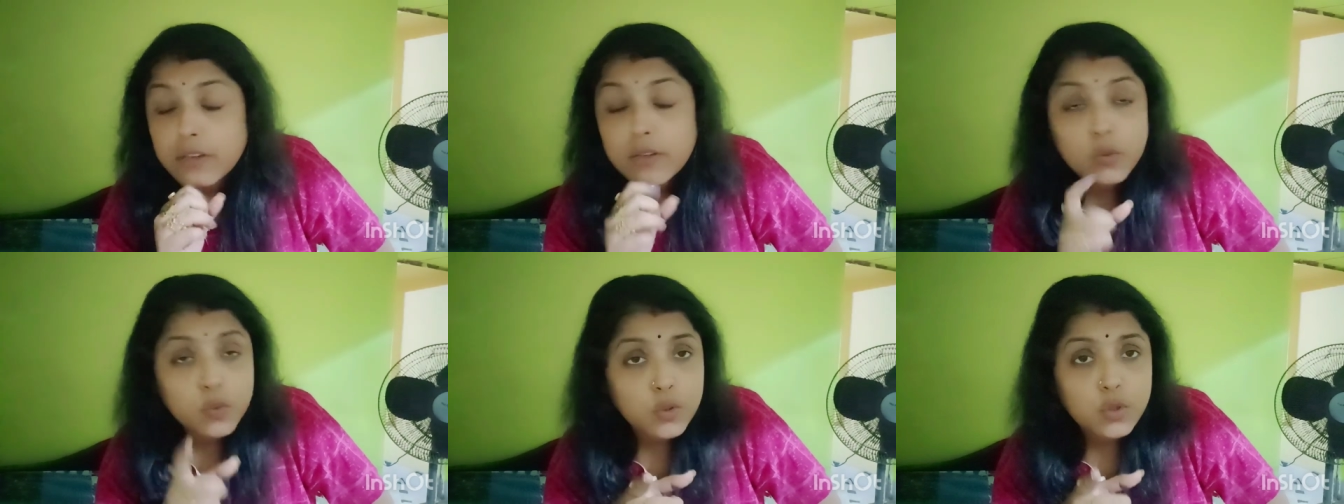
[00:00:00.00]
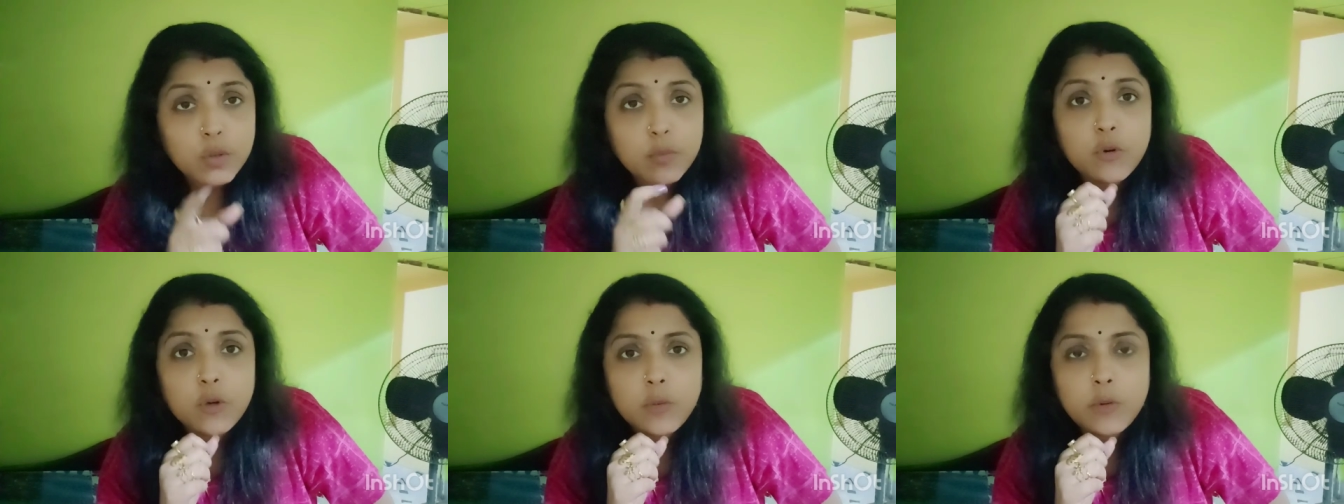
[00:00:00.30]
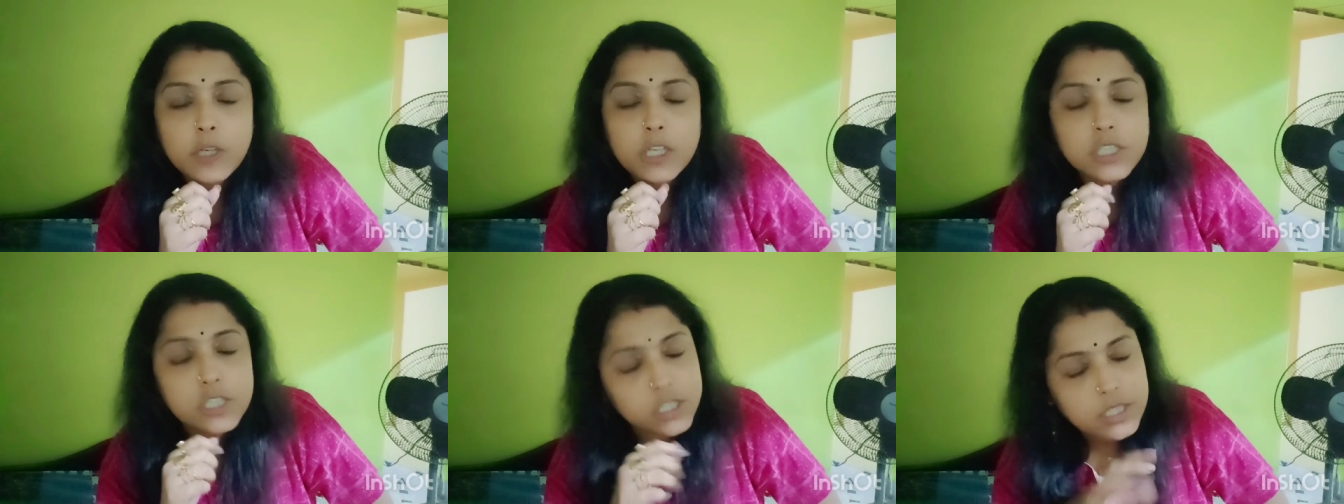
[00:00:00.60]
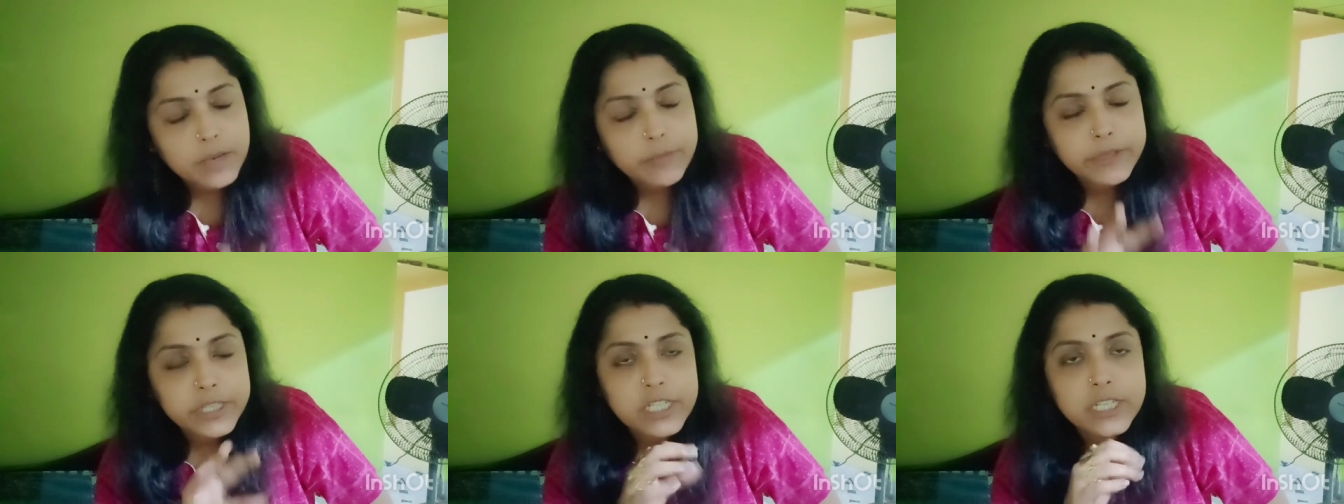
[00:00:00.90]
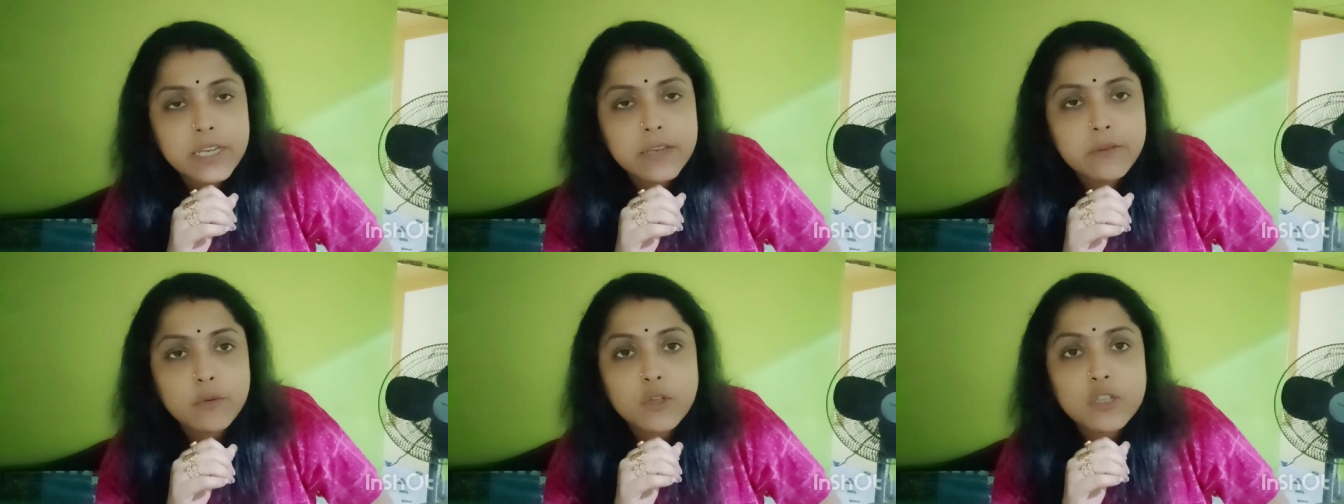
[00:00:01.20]
তুই তো ভুল বলেছিস আমি
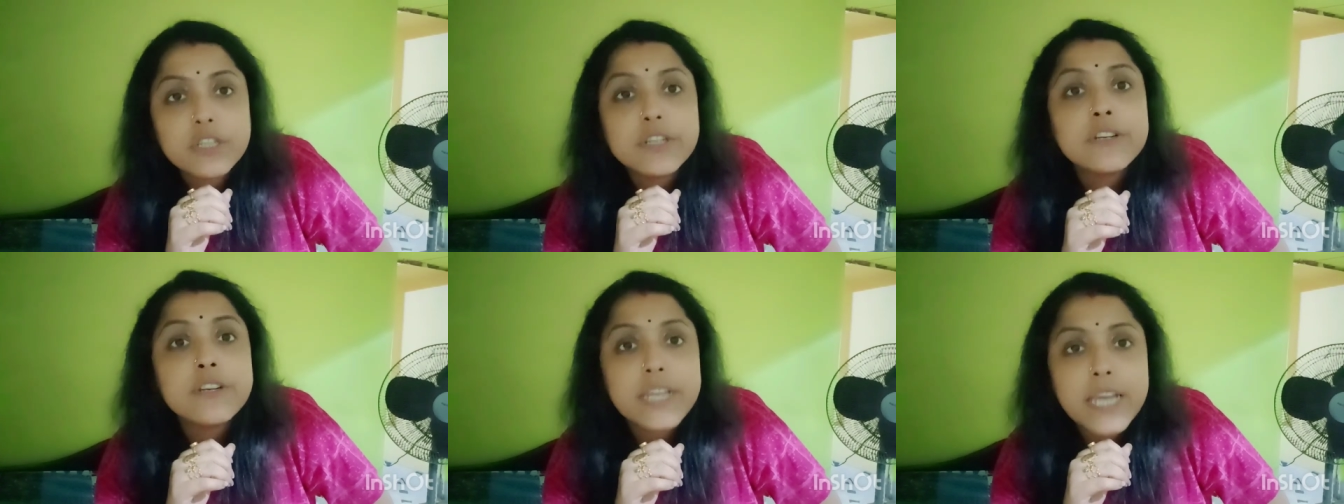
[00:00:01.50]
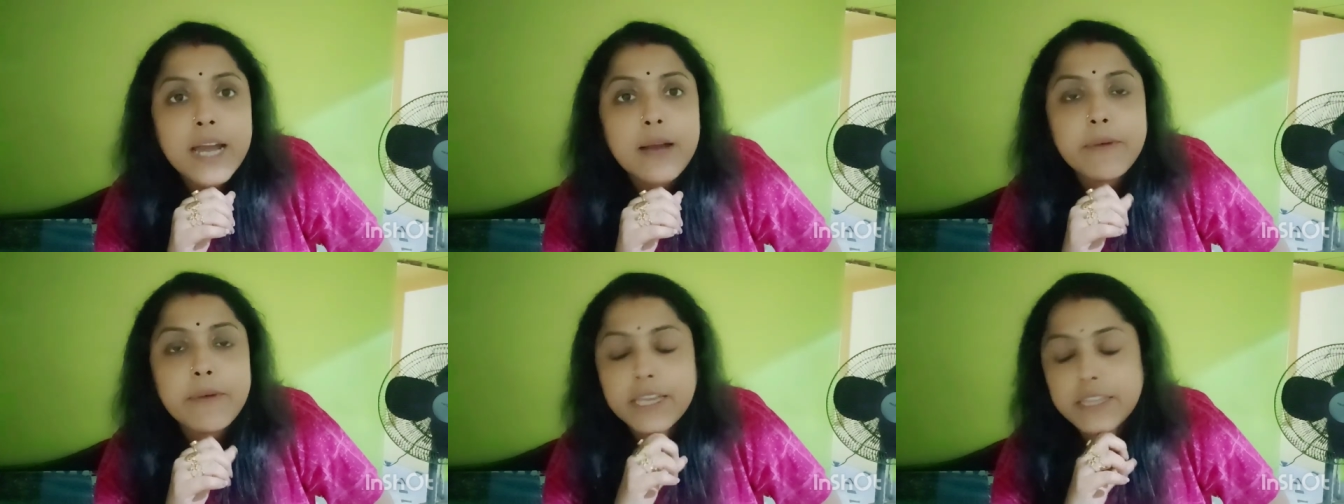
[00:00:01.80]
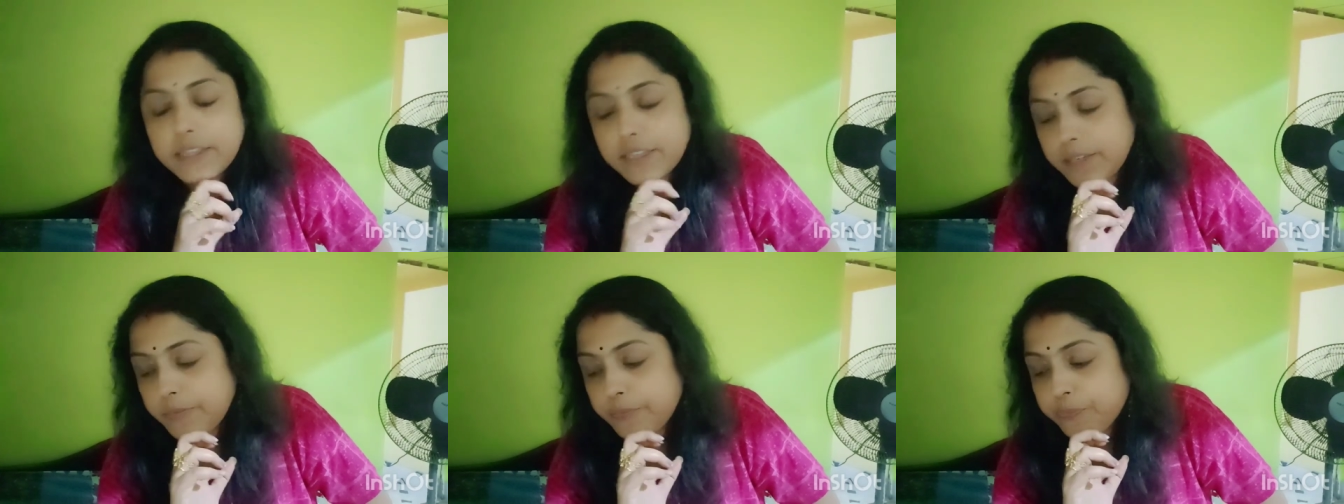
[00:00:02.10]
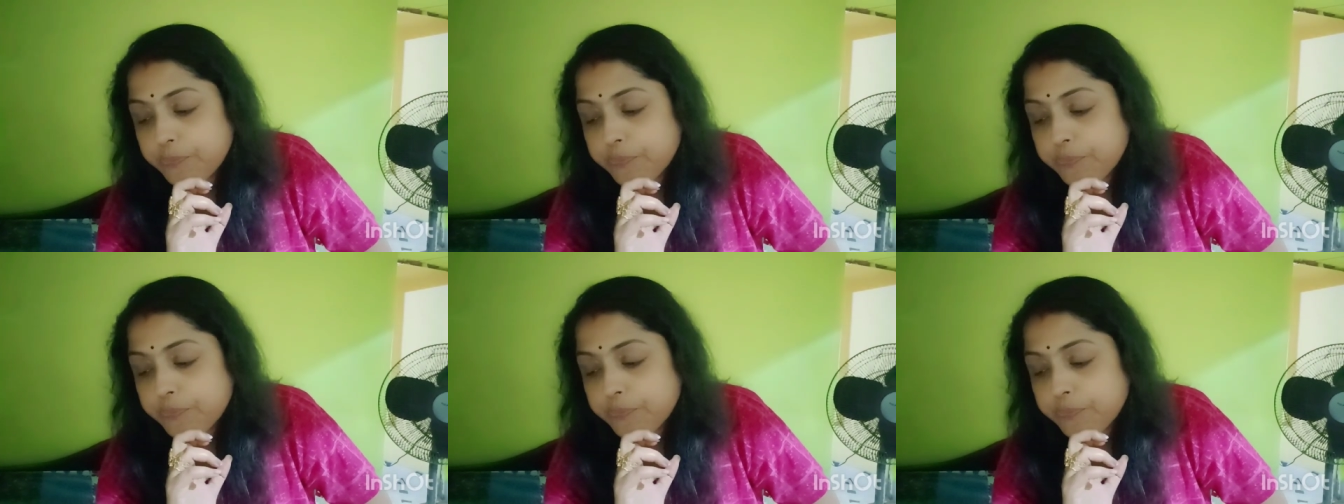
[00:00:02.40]
ঠিকই বলছি রিয়া মাইতি